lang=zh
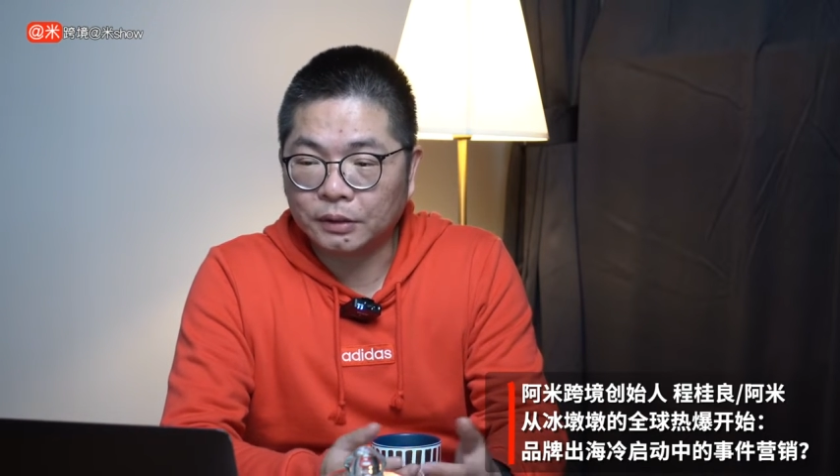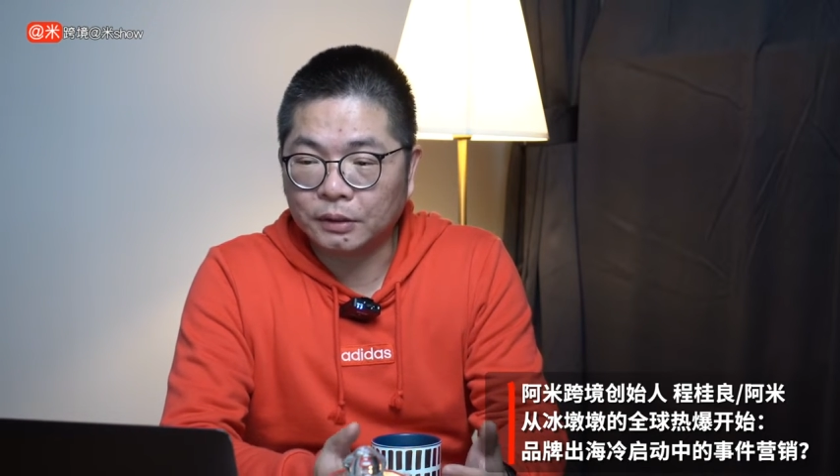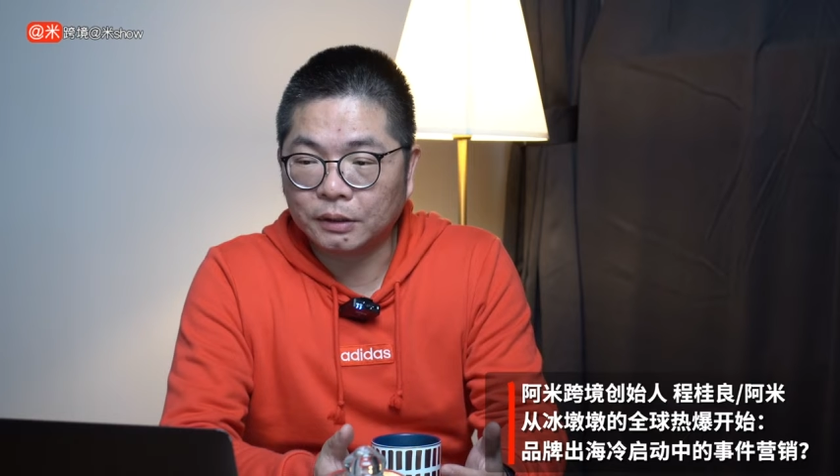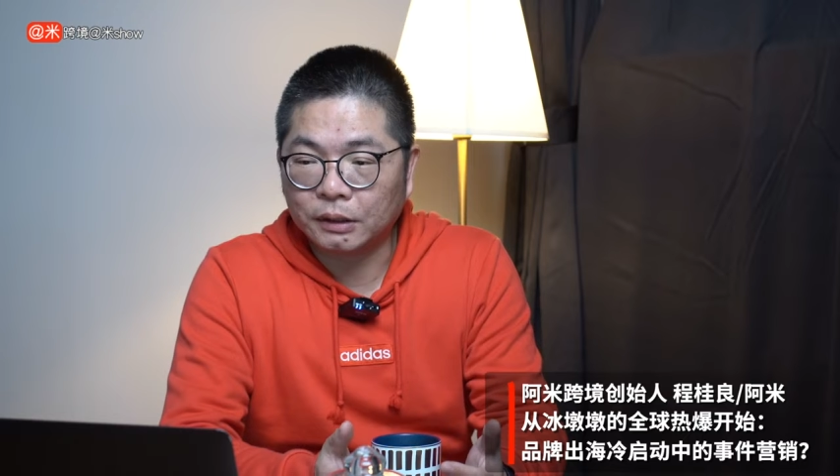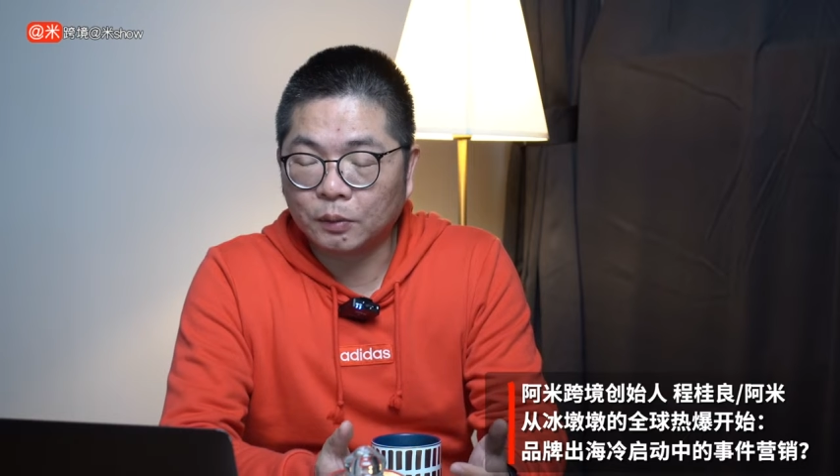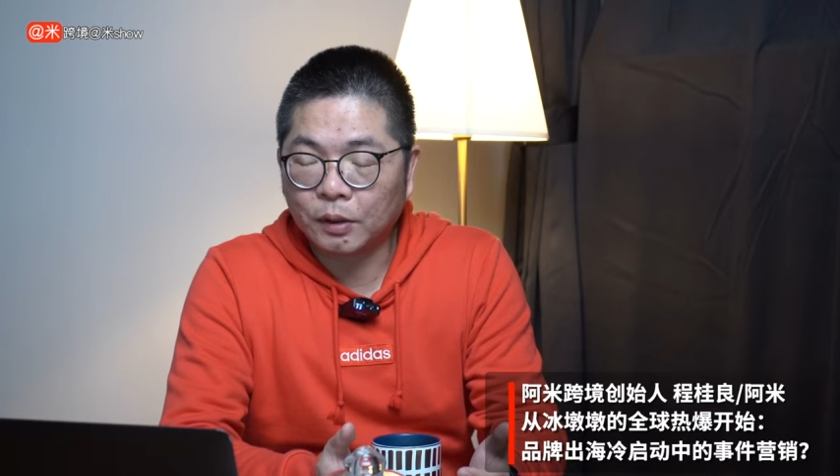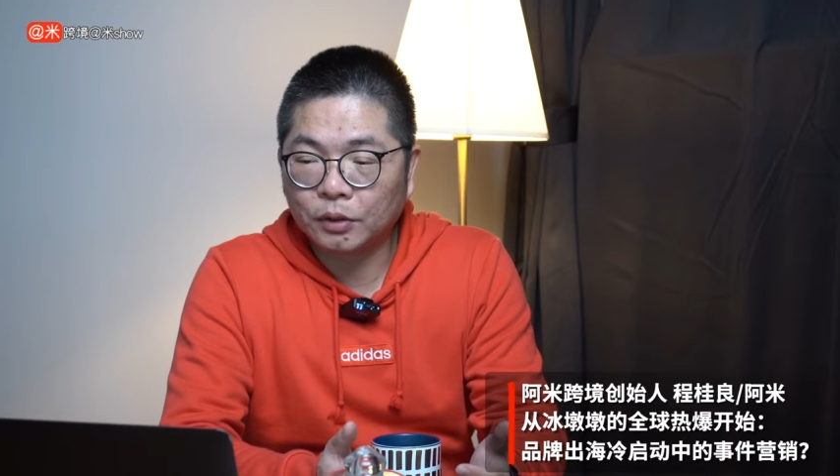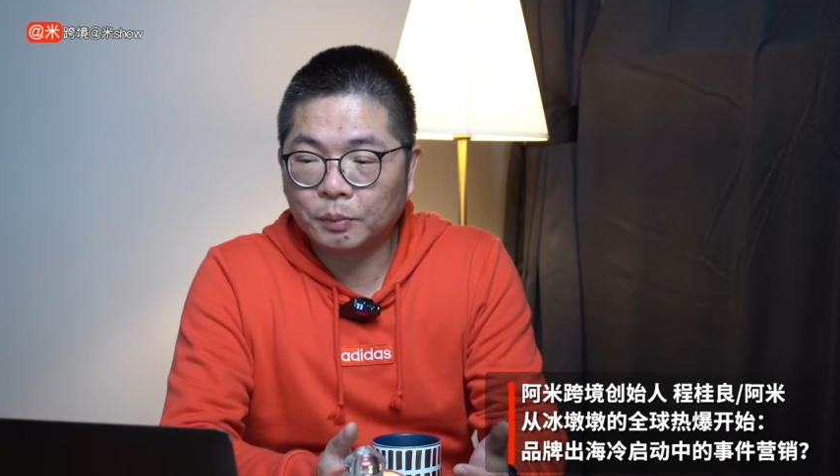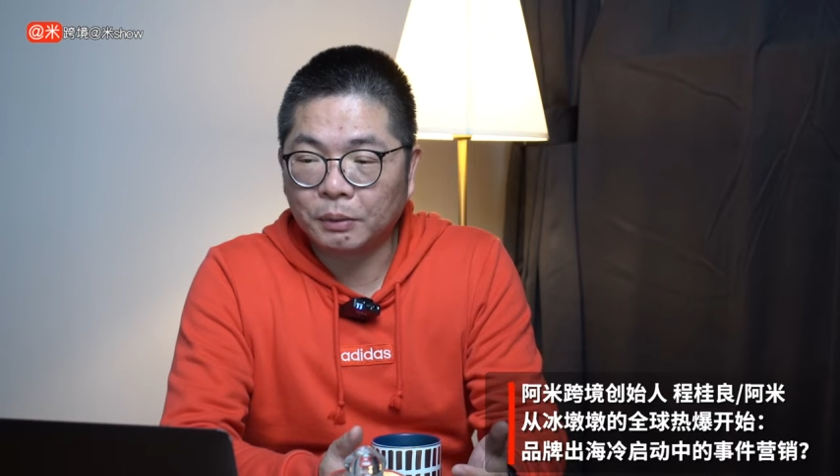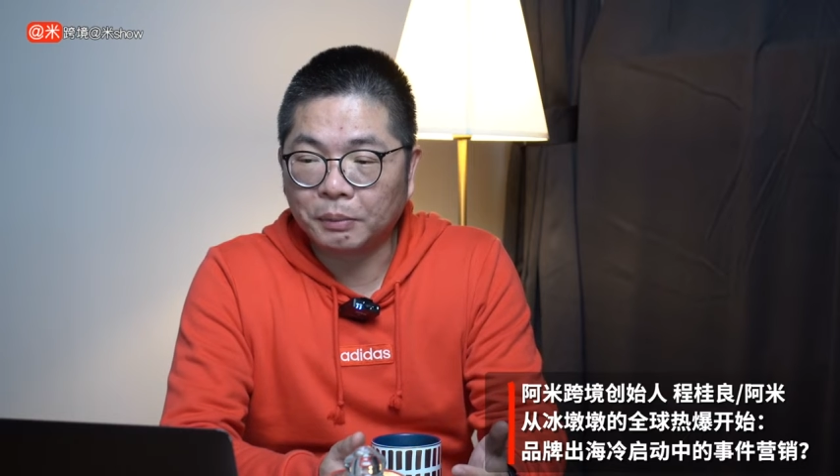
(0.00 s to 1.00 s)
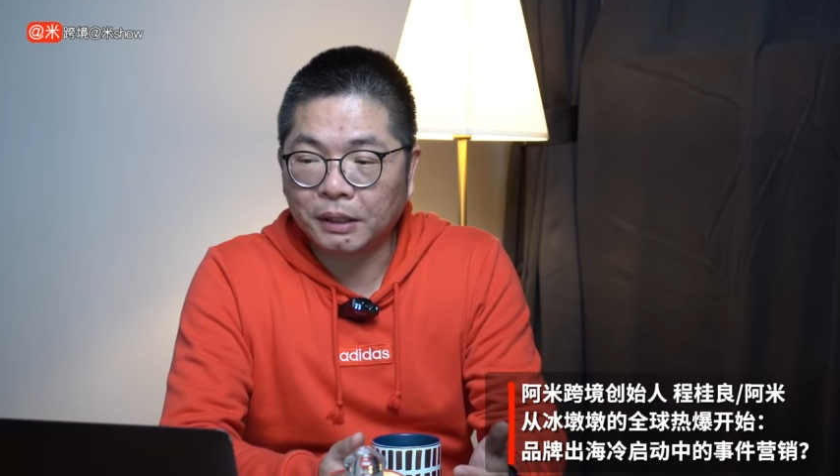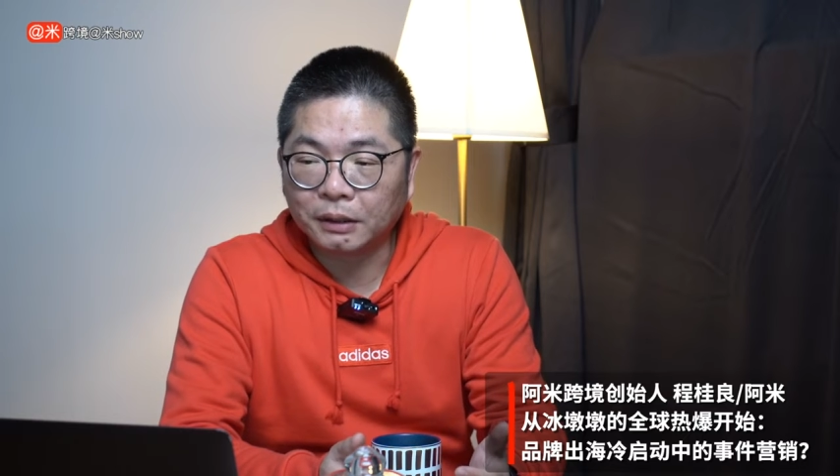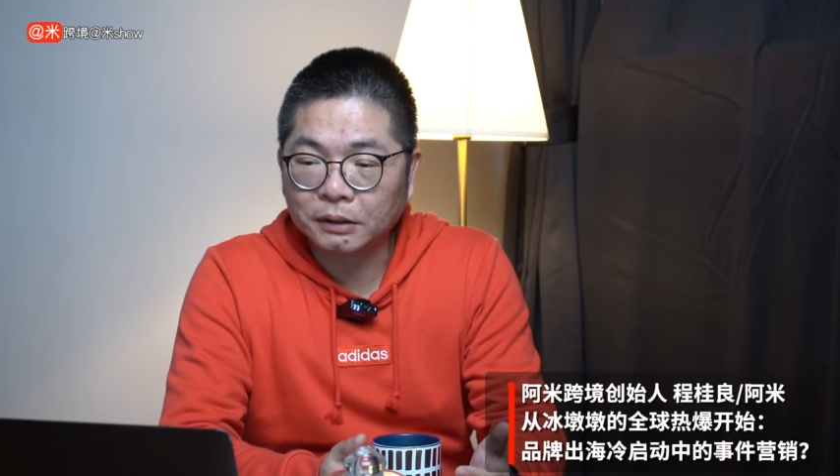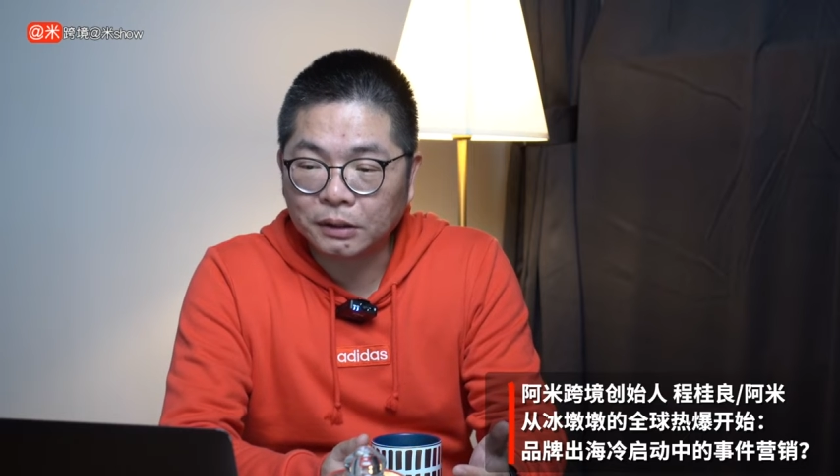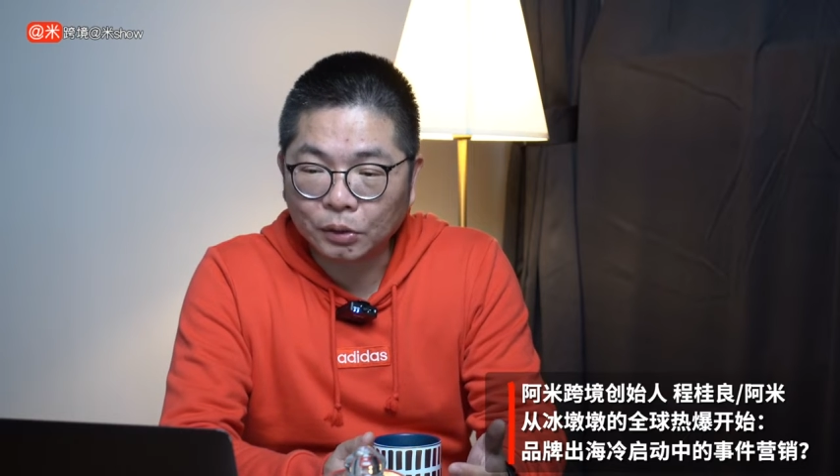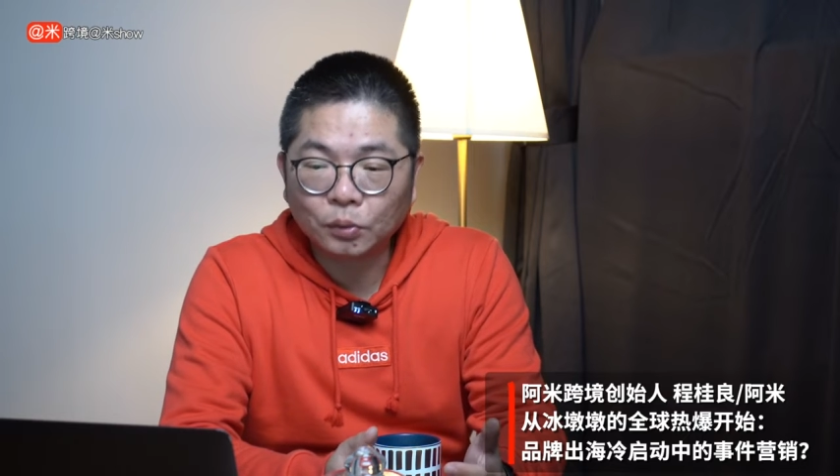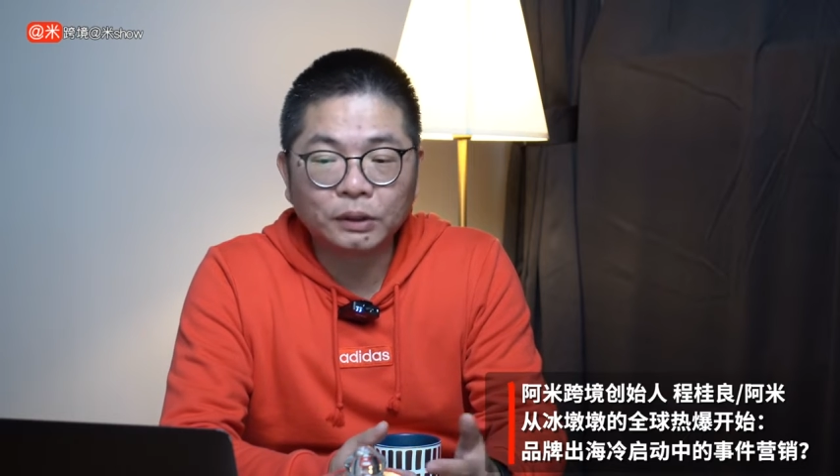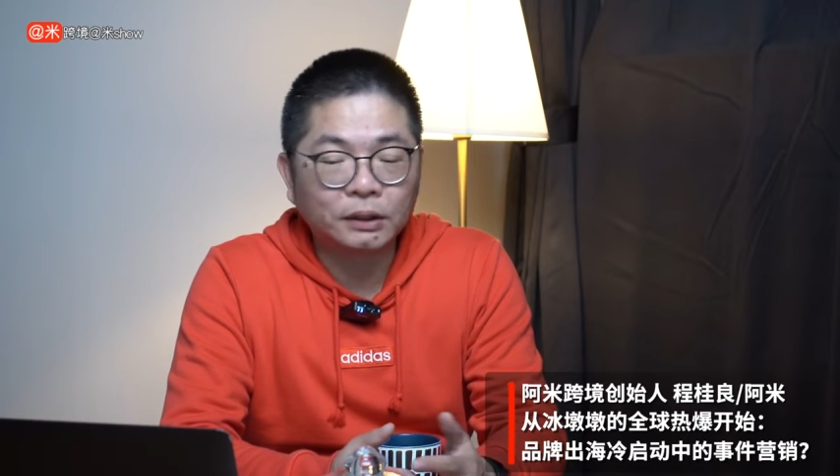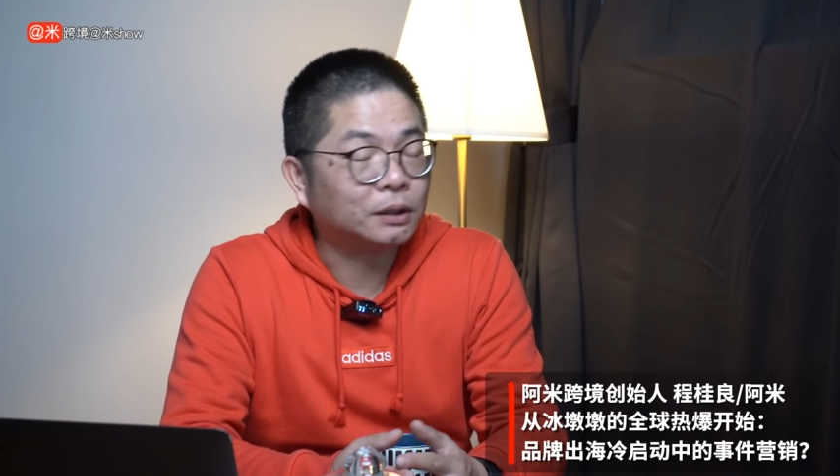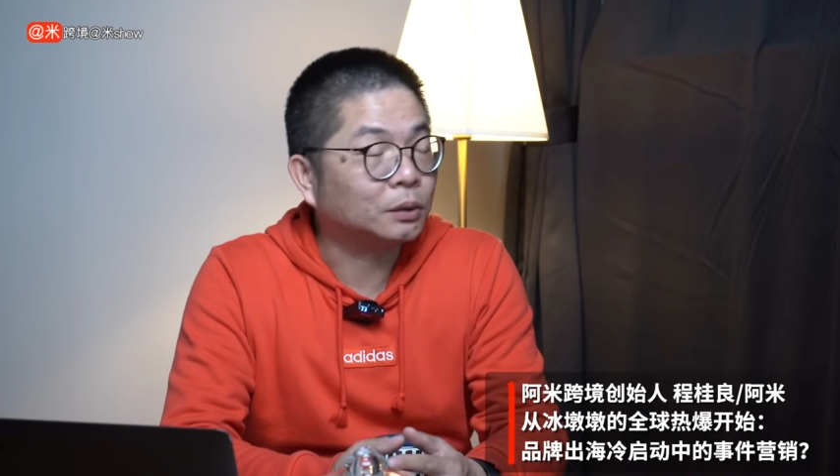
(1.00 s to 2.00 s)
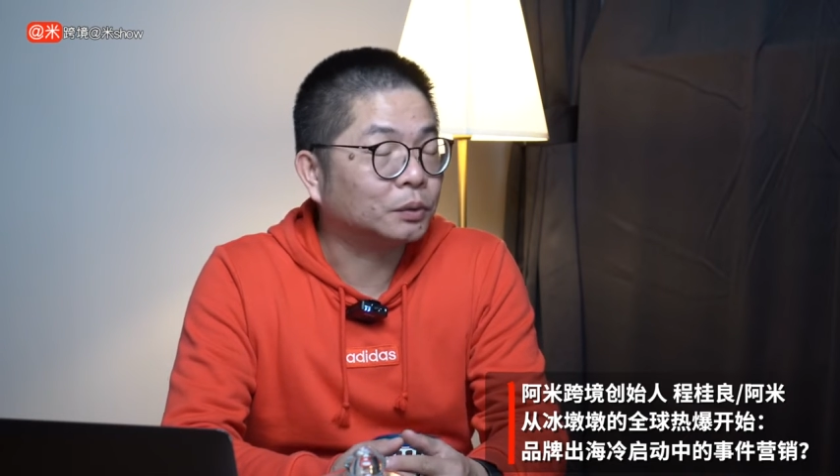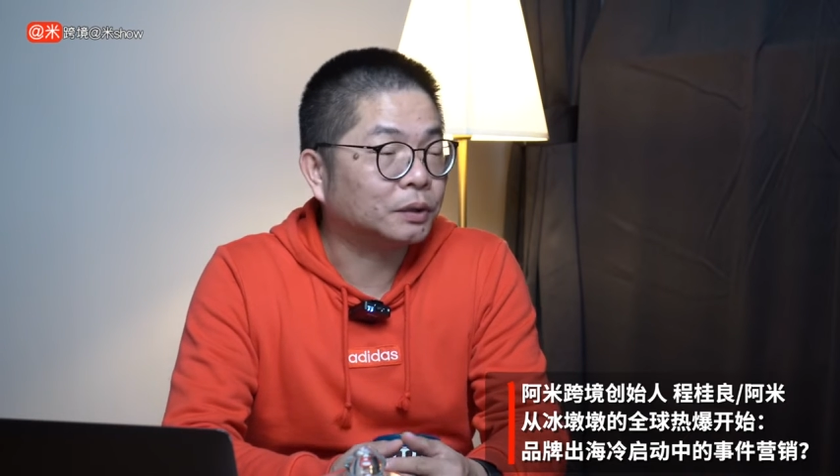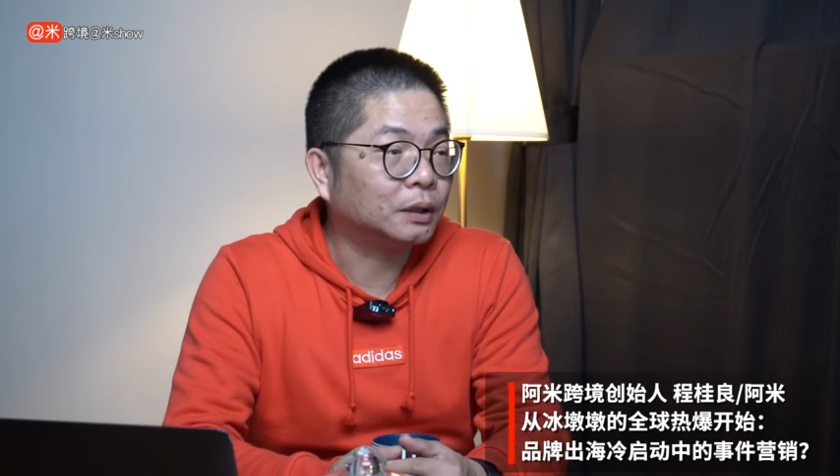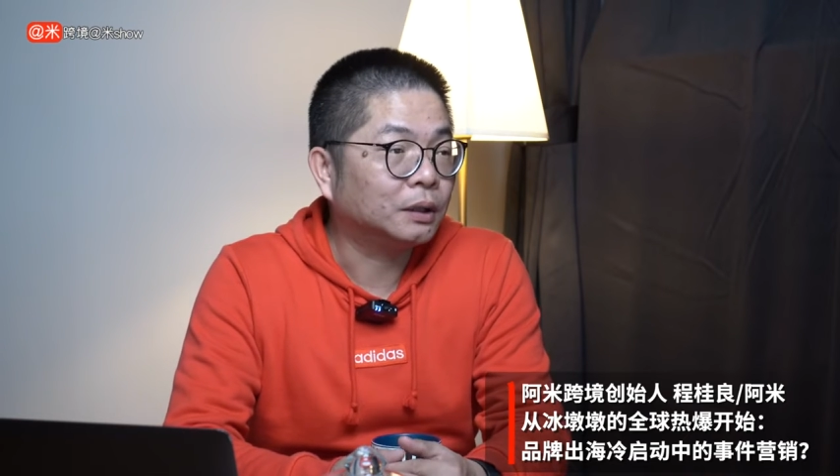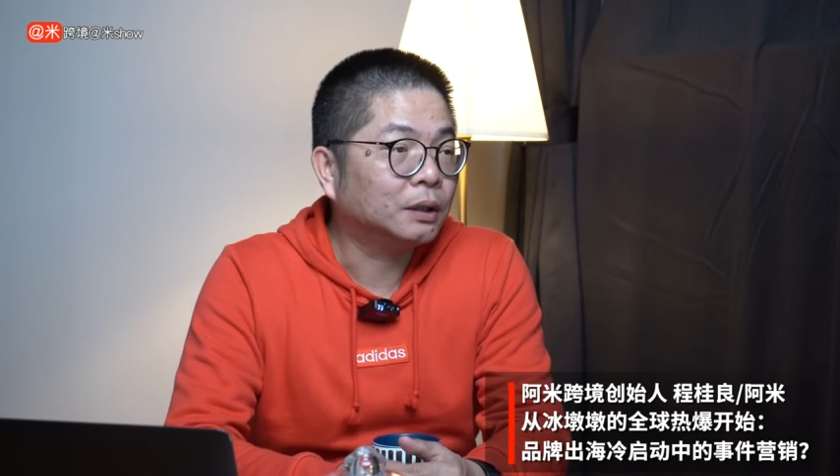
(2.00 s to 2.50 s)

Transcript: 是一个关于品牌冷启动的一些东西。